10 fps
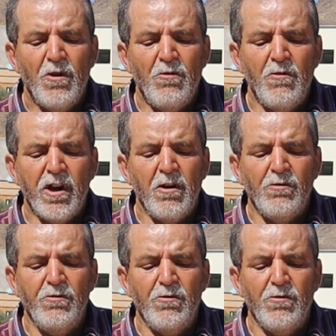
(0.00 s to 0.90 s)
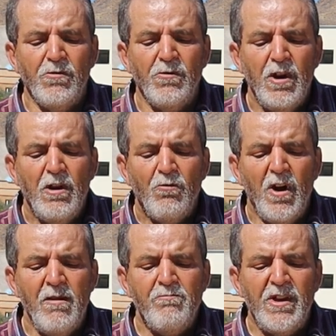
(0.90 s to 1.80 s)
وهو قوله
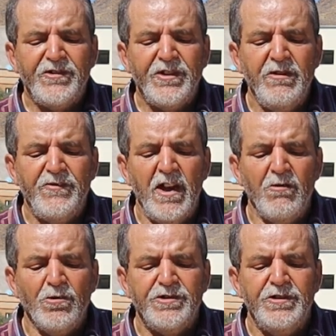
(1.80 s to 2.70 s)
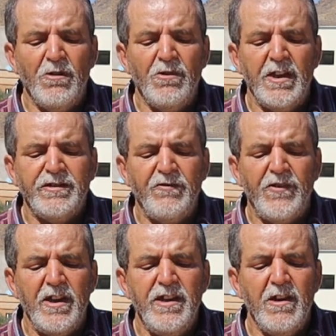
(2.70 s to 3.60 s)
وأما استيفاء الدولة
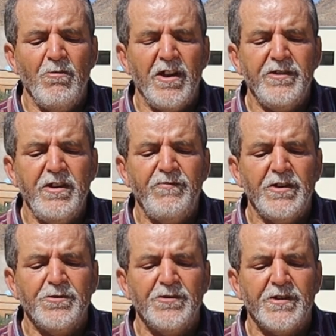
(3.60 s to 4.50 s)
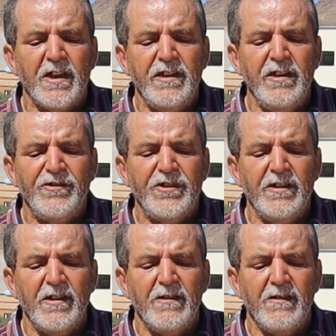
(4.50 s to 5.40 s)
فهي وظيفة
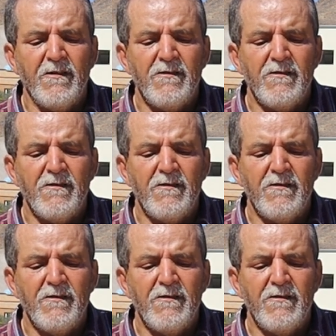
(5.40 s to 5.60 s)
رئيسية